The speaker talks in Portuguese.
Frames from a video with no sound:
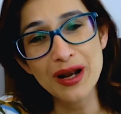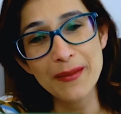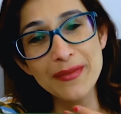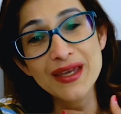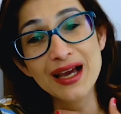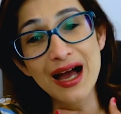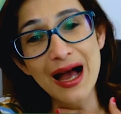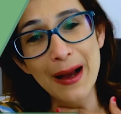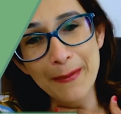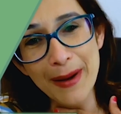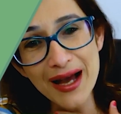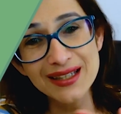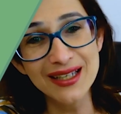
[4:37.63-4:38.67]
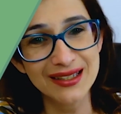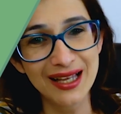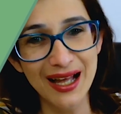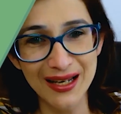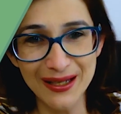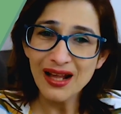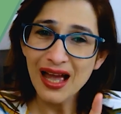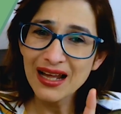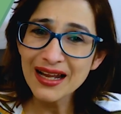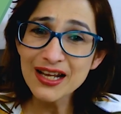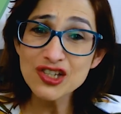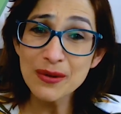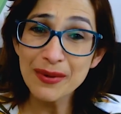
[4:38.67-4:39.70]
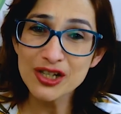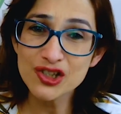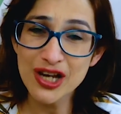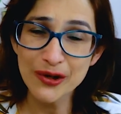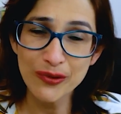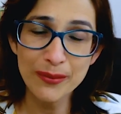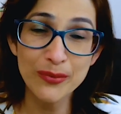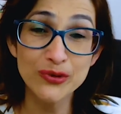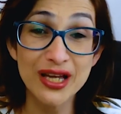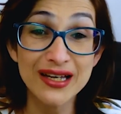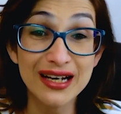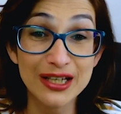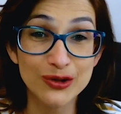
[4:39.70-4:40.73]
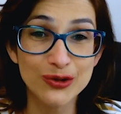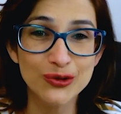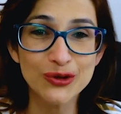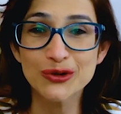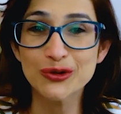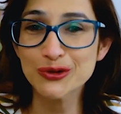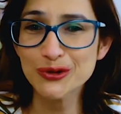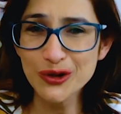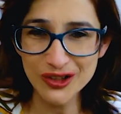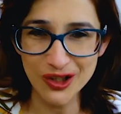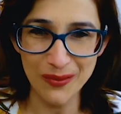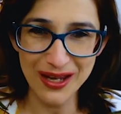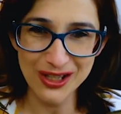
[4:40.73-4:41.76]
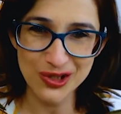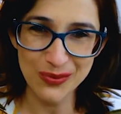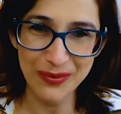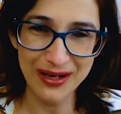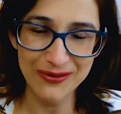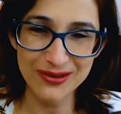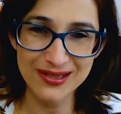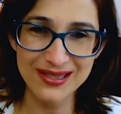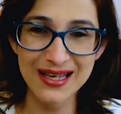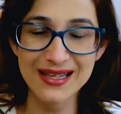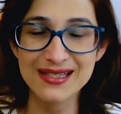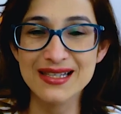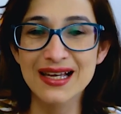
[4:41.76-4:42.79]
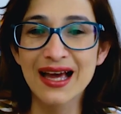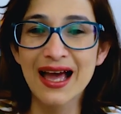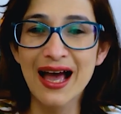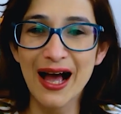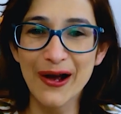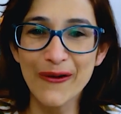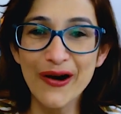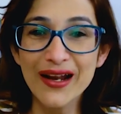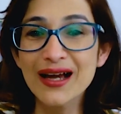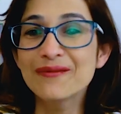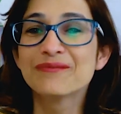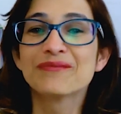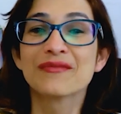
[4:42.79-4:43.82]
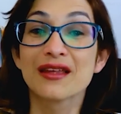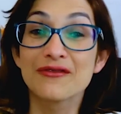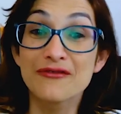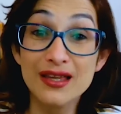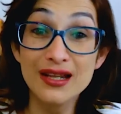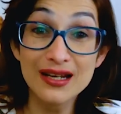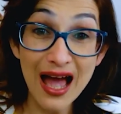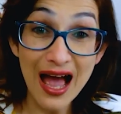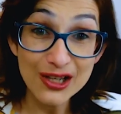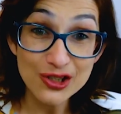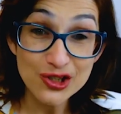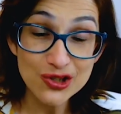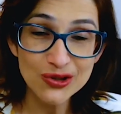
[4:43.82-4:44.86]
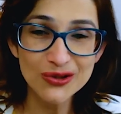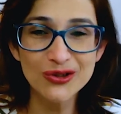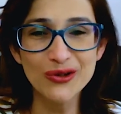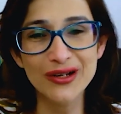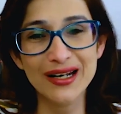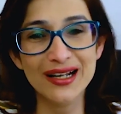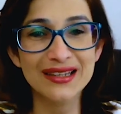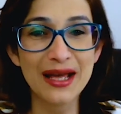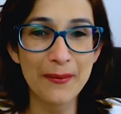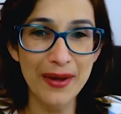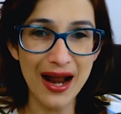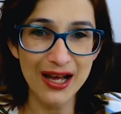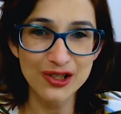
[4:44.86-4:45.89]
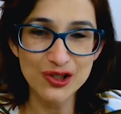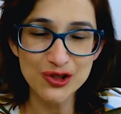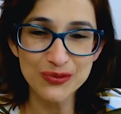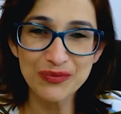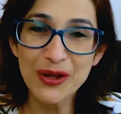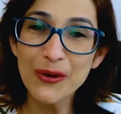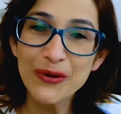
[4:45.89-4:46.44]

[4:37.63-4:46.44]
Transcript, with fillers: a minha amada Itália, além de abaixar um e-book gratuito totalmente para vocês. Agora, vi lascio, um grande abraço e um